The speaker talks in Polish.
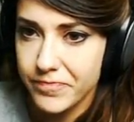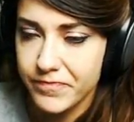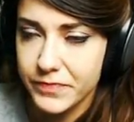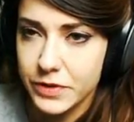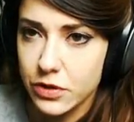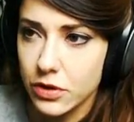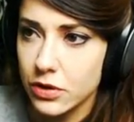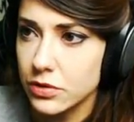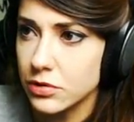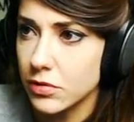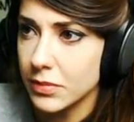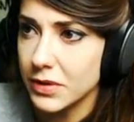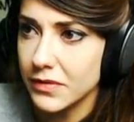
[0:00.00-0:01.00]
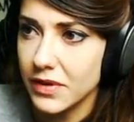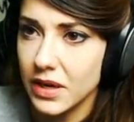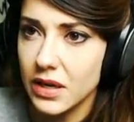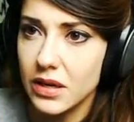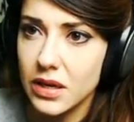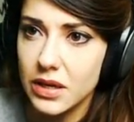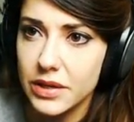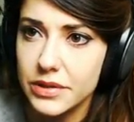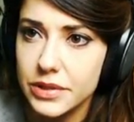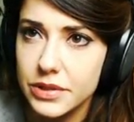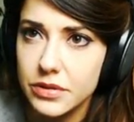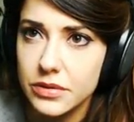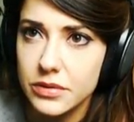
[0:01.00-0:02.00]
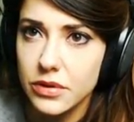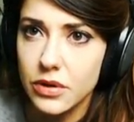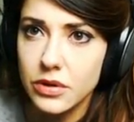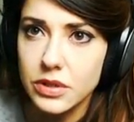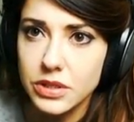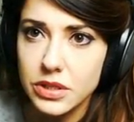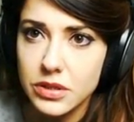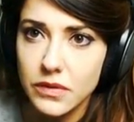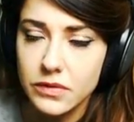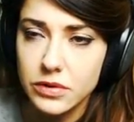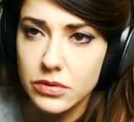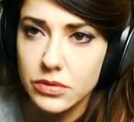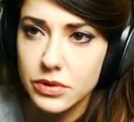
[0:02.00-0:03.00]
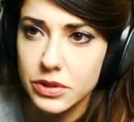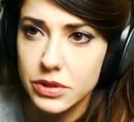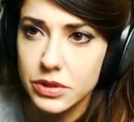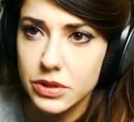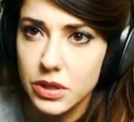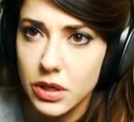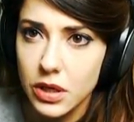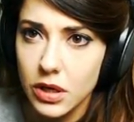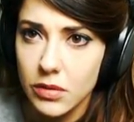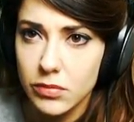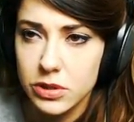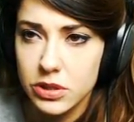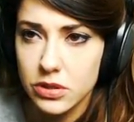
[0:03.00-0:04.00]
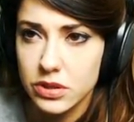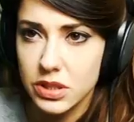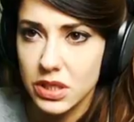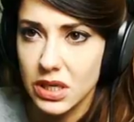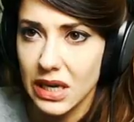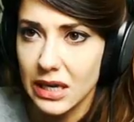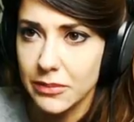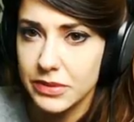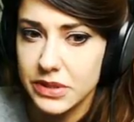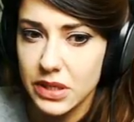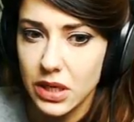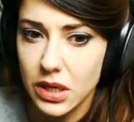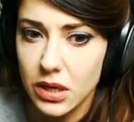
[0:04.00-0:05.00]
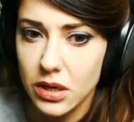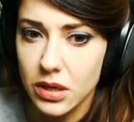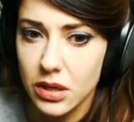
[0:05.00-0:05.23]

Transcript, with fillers: Co kością mam nawalać? Do okna się nie da wrzucić. Błyszczący kapsel.